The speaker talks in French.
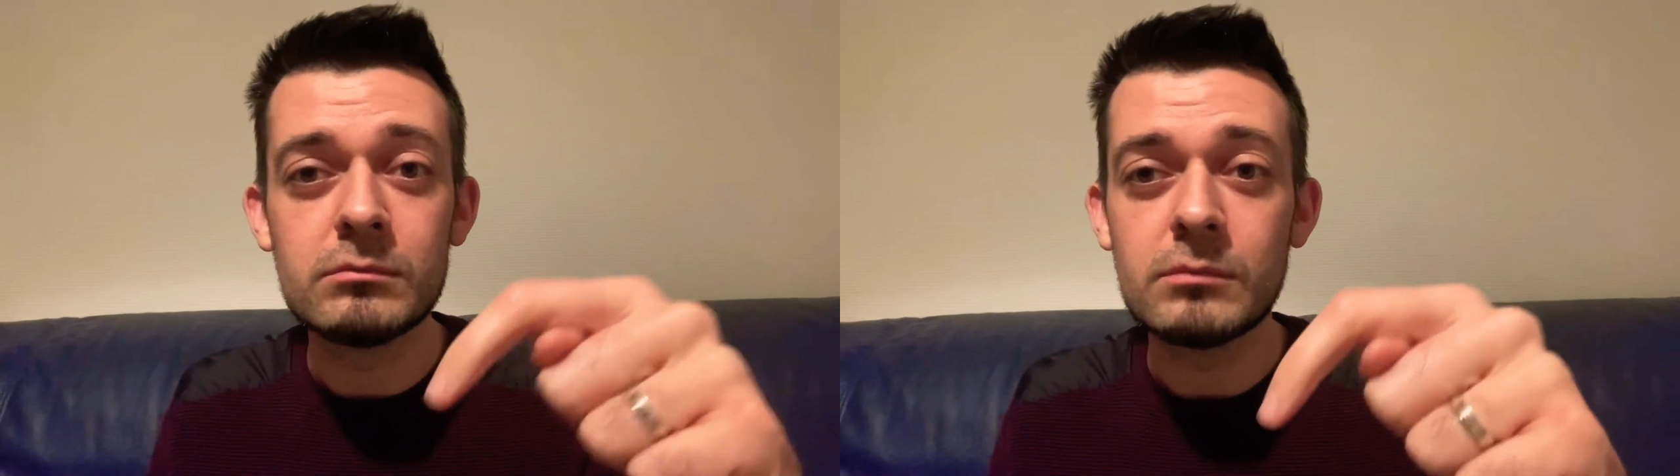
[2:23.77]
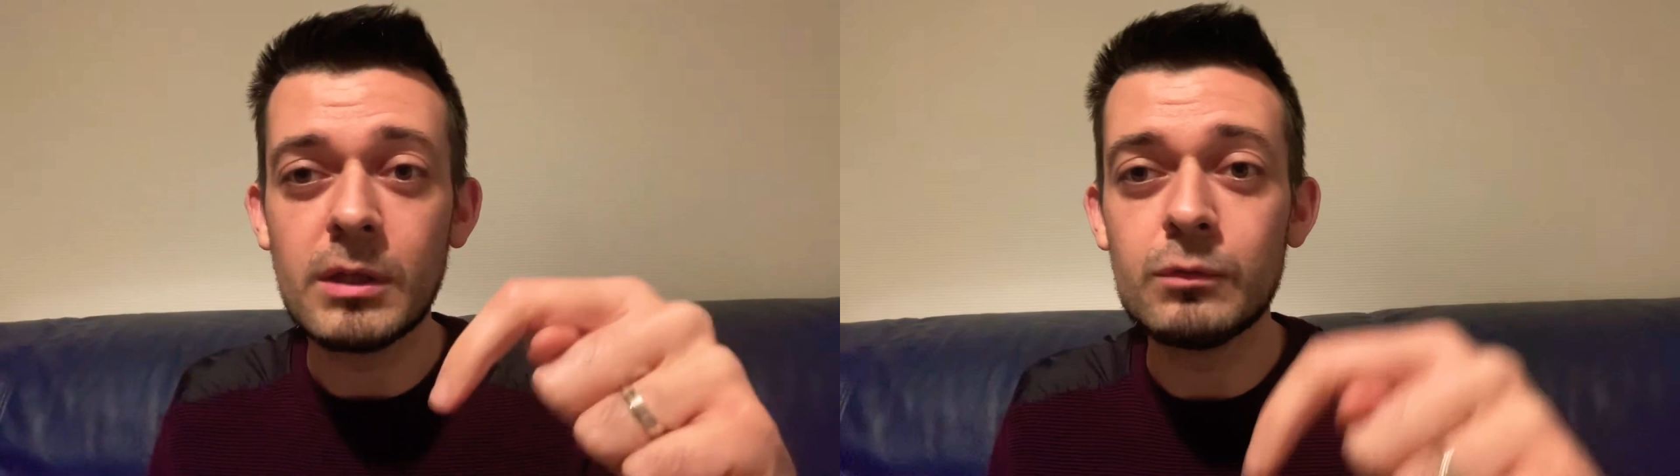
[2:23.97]

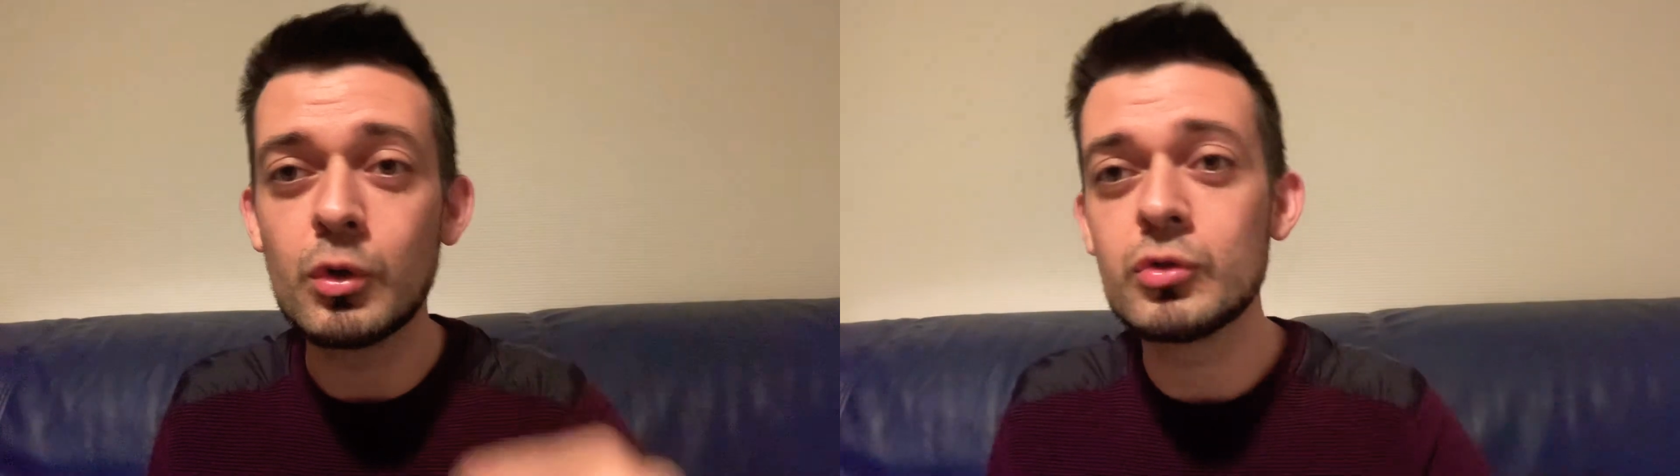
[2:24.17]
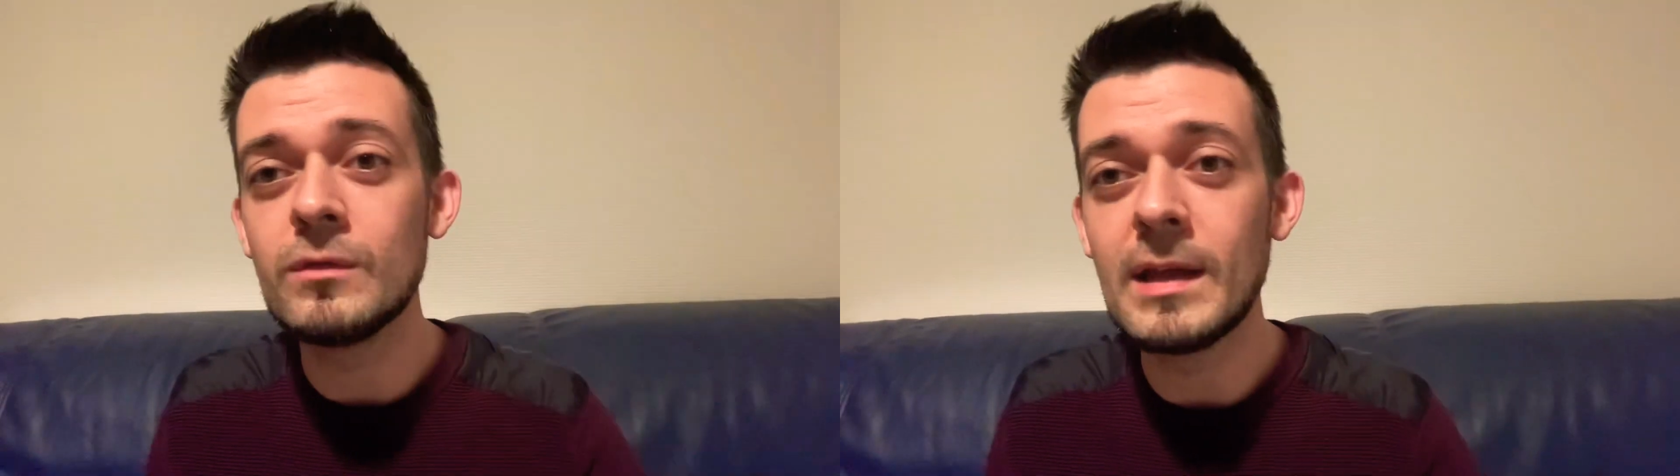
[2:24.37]
et vous
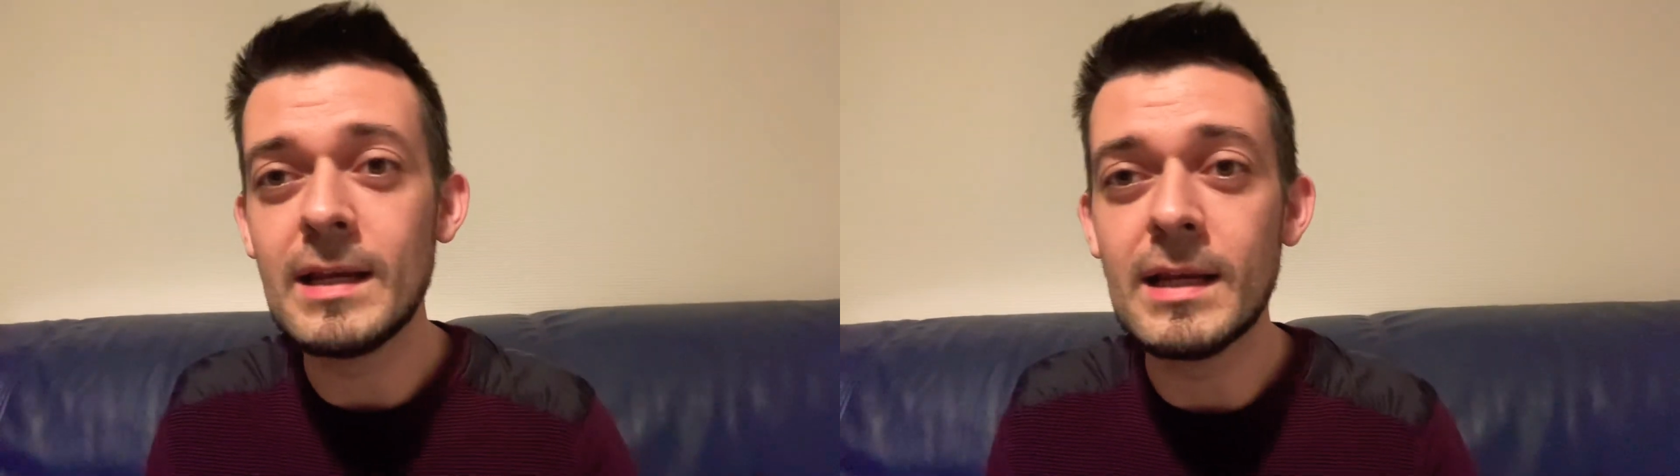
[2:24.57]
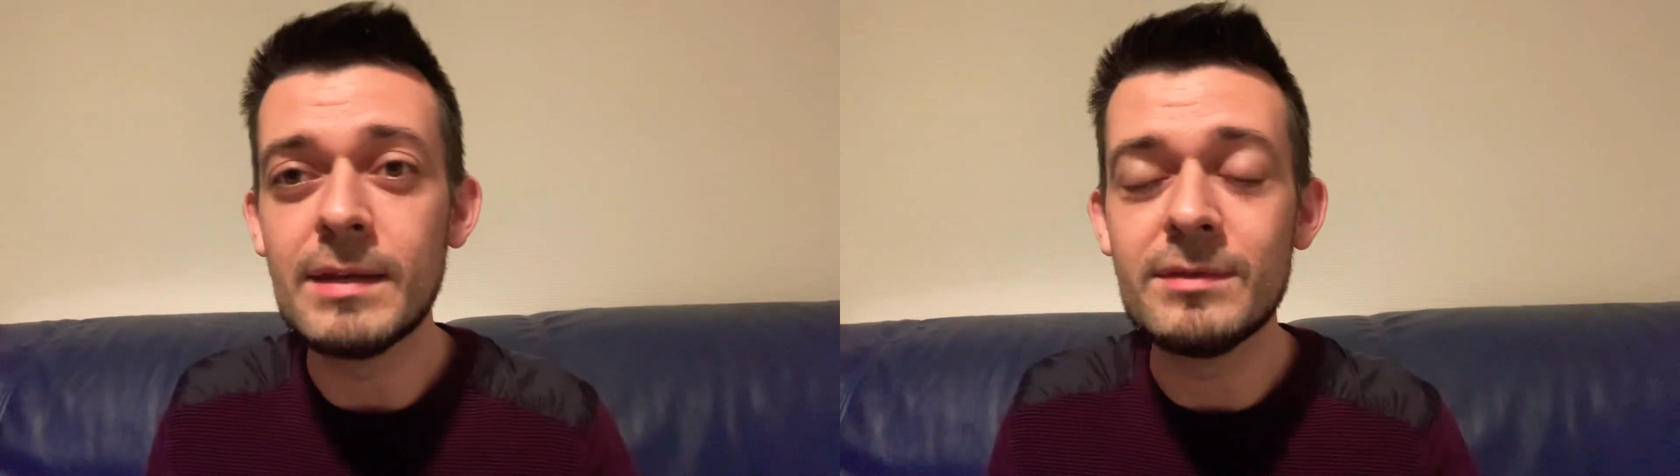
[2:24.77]
recevez
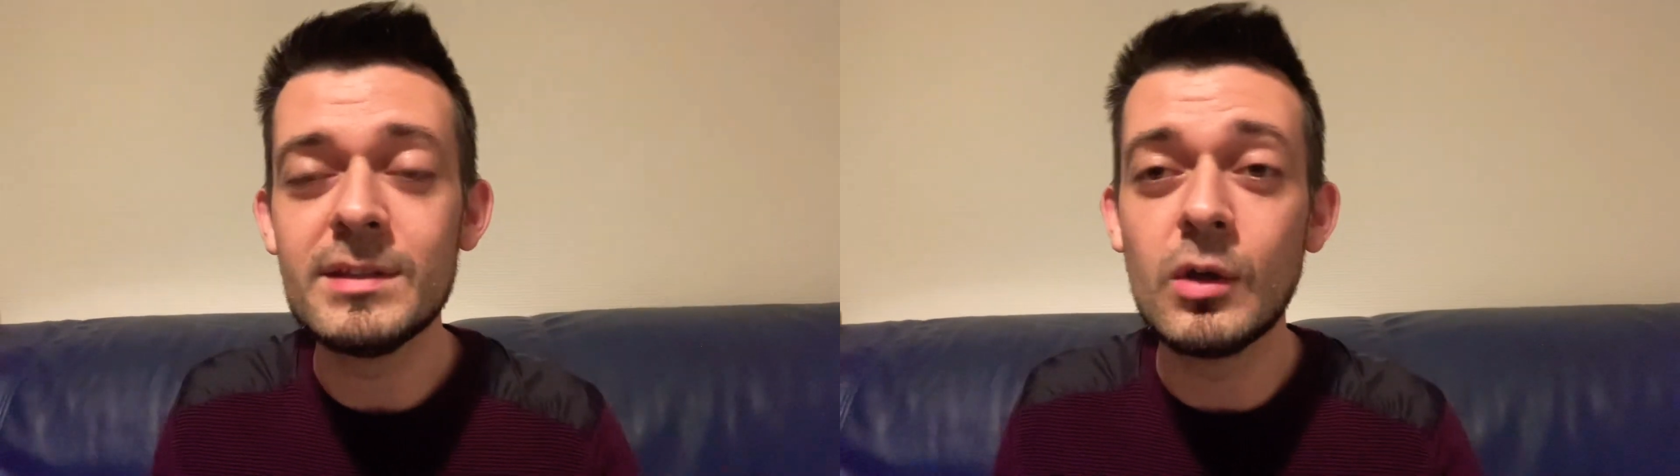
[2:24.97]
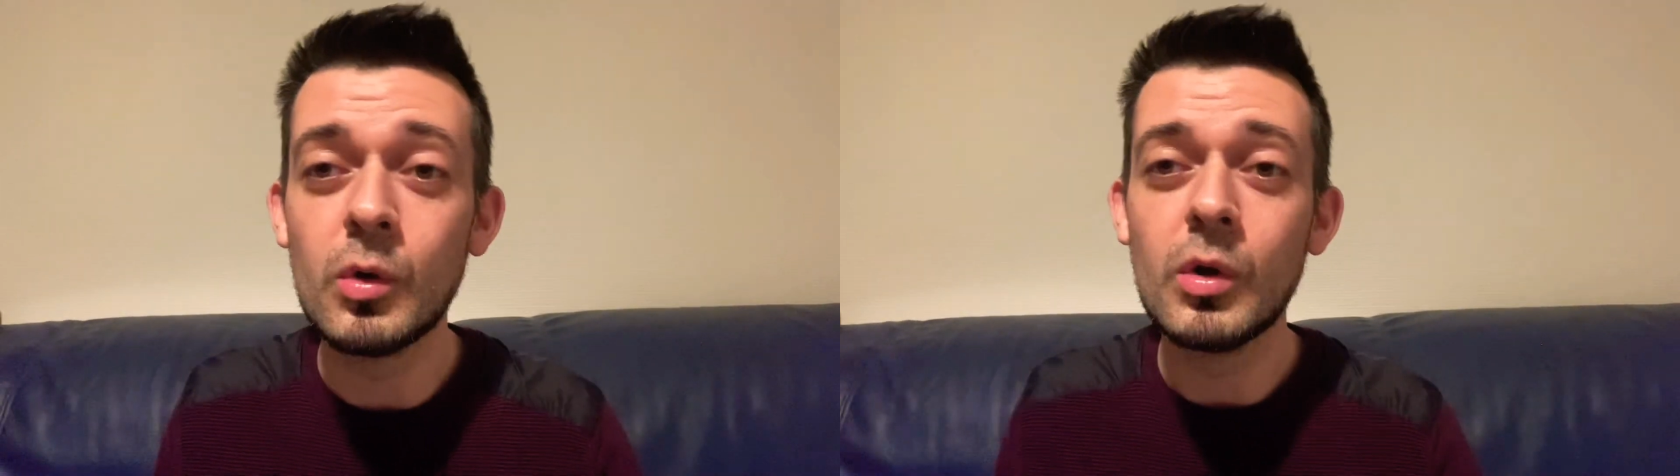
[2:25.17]
les
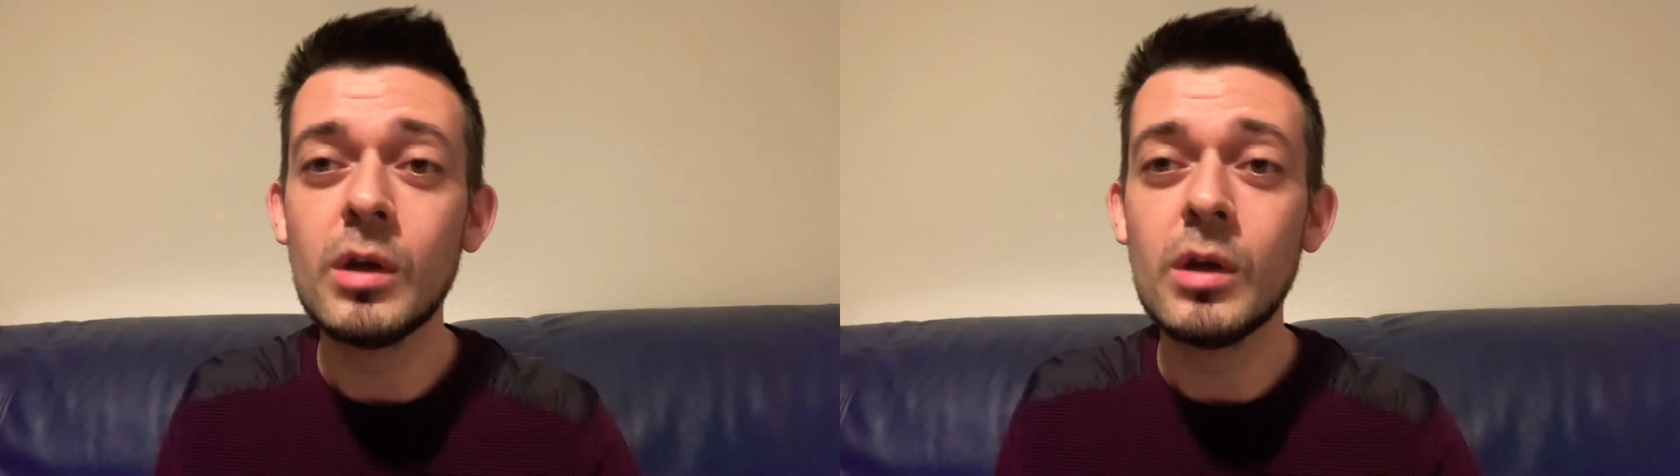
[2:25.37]
vidéos